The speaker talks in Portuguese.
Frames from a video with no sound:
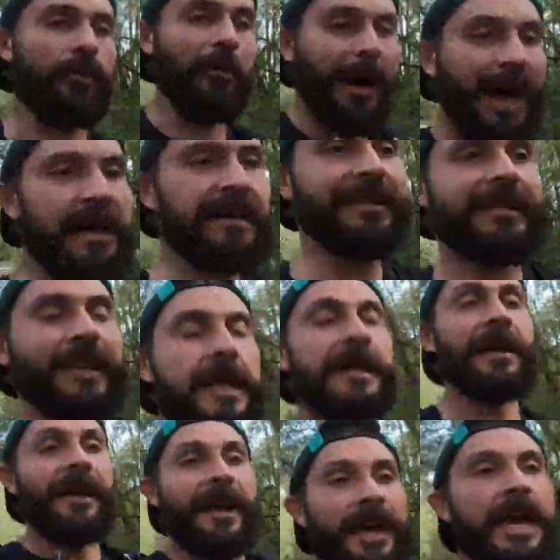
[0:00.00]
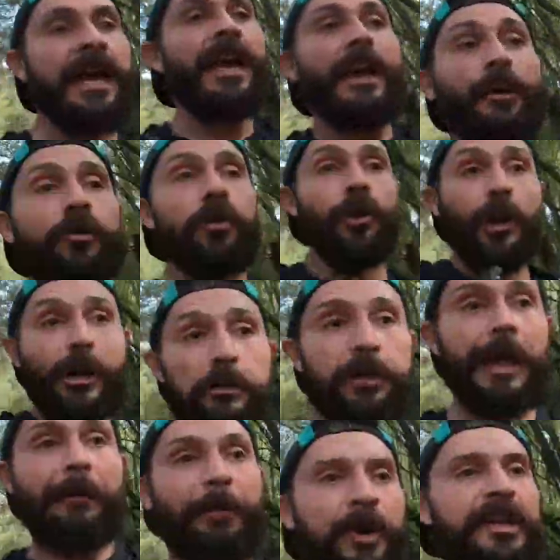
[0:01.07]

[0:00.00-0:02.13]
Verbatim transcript: mais, eu coloco lá, por